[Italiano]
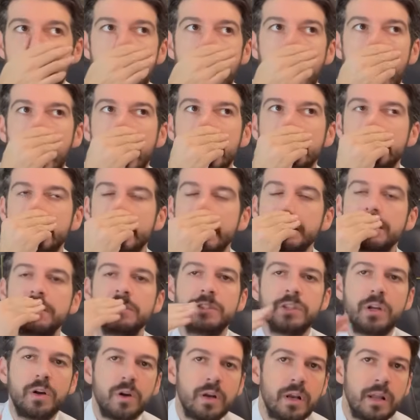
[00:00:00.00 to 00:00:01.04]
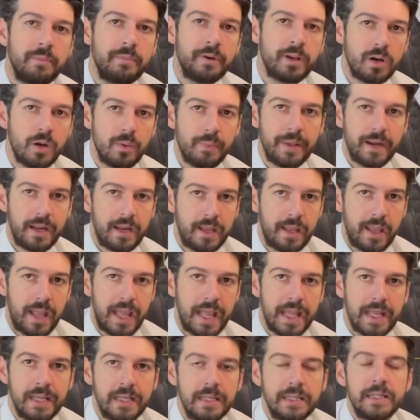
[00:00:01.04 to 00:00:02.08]
Attenzione però
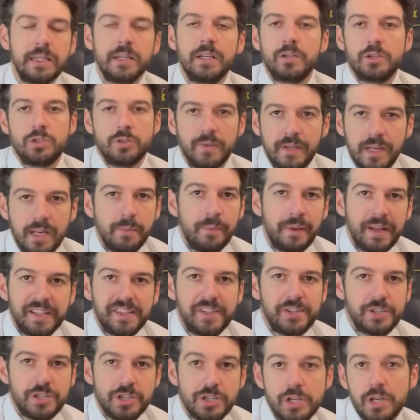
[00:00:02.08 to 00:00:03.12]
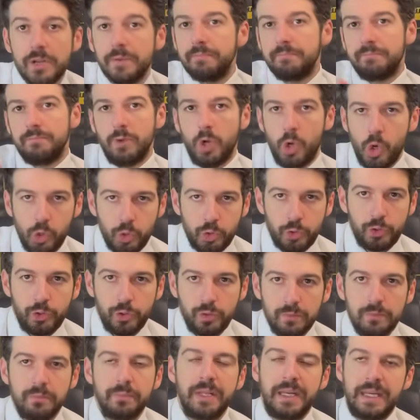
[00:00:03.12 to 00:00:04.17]
perché Giovanni Albanese ci dice
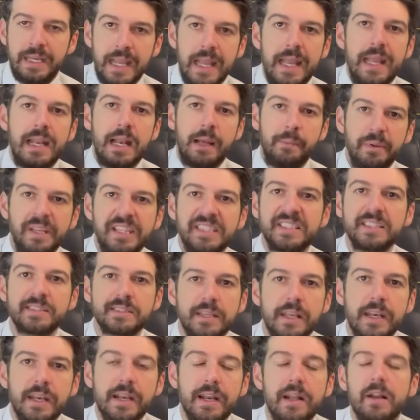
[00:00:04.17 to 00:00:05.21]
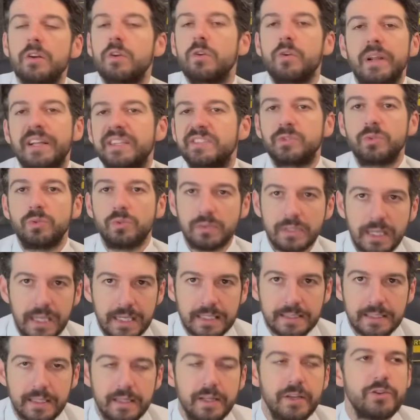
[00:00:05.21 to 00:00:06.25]
occhio perché la pista screener non è
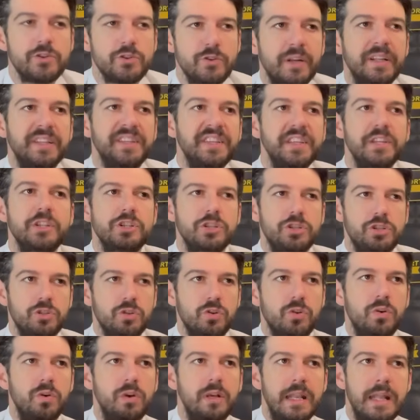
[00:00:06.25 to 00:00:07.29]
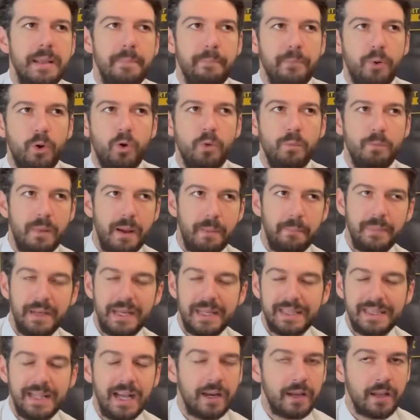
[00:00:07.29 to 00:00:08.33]
scontata, cioè sì ci sono le
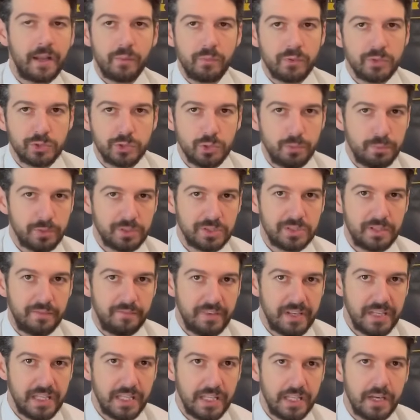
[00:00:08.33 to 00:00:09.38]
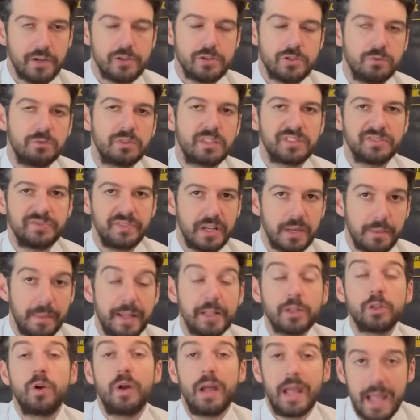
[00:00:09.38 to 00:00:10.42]
probabilità che questo possa avvenire, c'è un
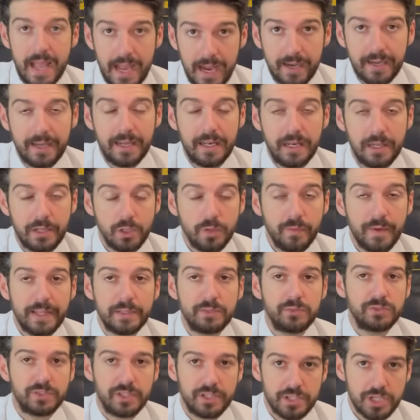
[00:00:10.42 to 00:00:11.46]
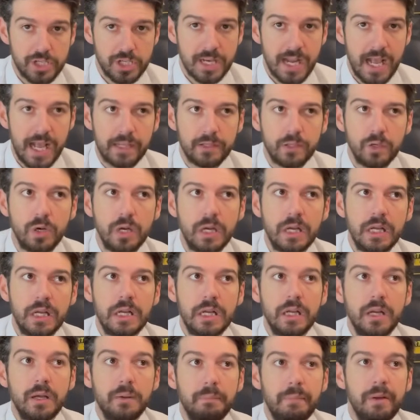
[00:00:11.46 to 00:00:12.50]
trasferimento e anche alla Juventus a gennaio,
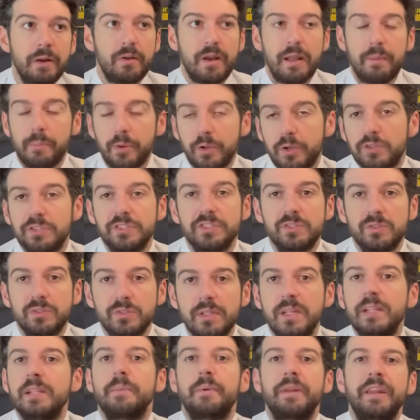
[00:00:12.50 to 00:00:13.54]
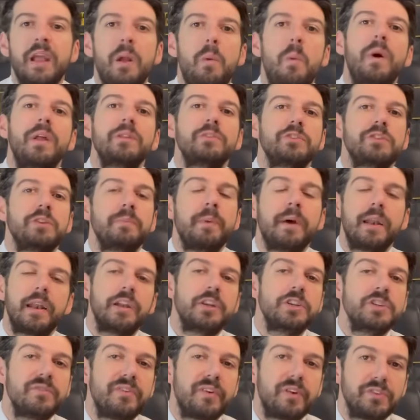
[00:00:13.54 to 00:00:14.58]
ma non è poi così scontata perché quando si parla
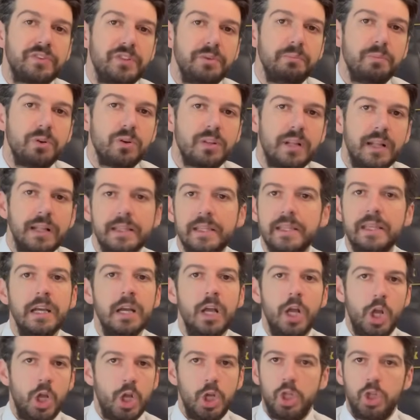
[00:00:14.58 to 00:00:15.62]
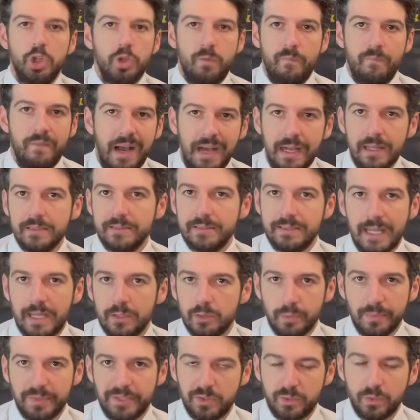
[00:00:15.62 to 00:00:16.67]
di cifre così importanti non va
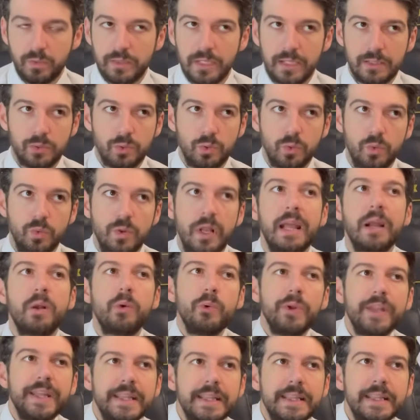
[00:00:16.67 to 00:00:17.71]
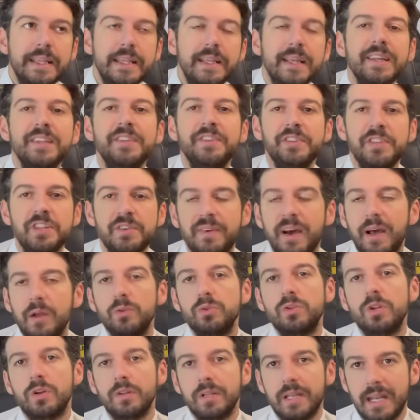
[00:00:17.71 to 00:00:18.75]
dato per scontato nulla e quindi si
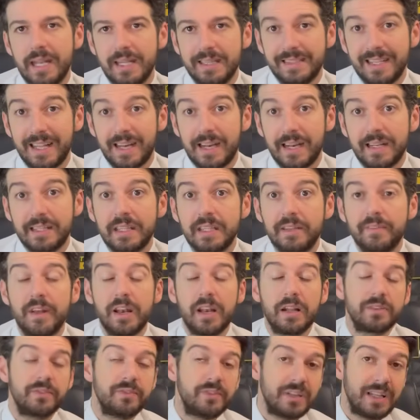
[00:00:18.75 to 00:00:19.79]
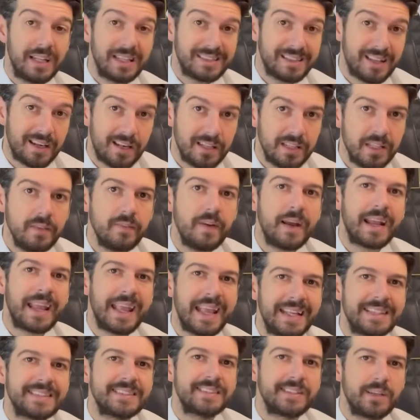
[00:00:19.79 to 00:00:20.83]
valutano delle alternative. La, l'alternativa
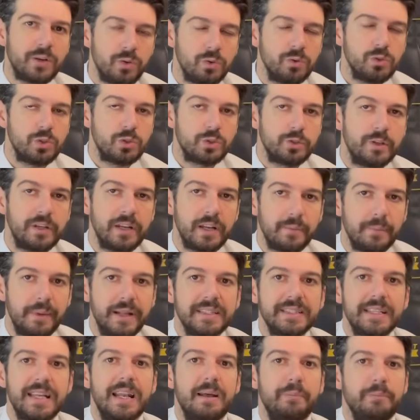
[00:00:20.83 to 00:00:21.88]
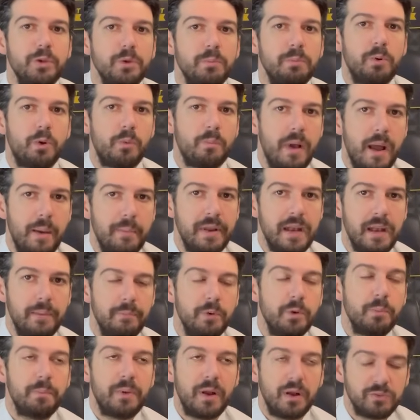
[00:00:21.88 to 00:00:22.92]
che secondo Giovanni Albese è la più probabile, la
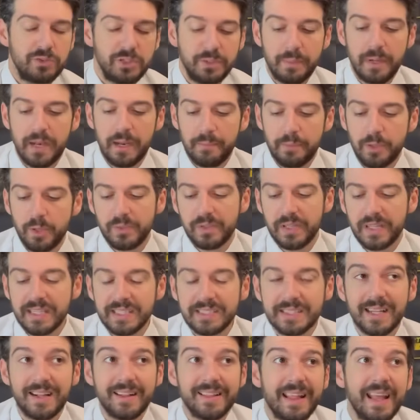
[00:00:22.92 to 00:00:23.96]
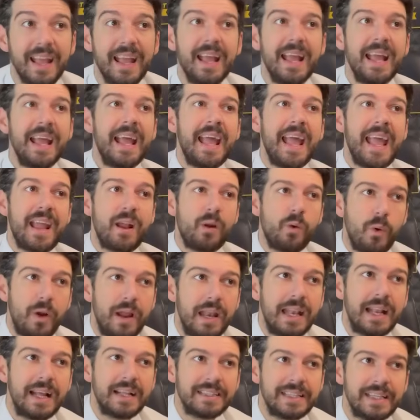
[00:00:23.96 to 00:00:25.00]
più plausibile, la più interessante è
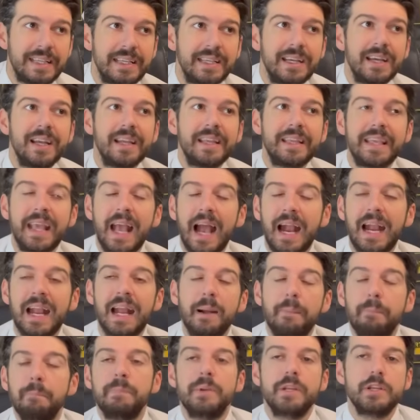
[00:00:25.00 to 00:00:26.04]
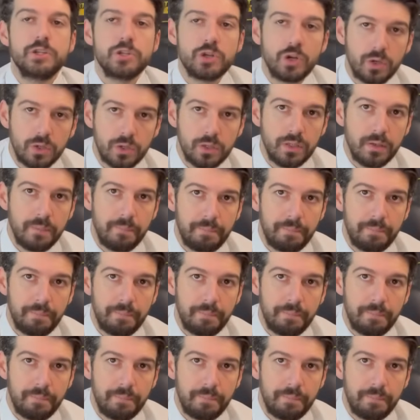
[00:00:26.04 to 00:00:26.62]
quella di Yaka Bijol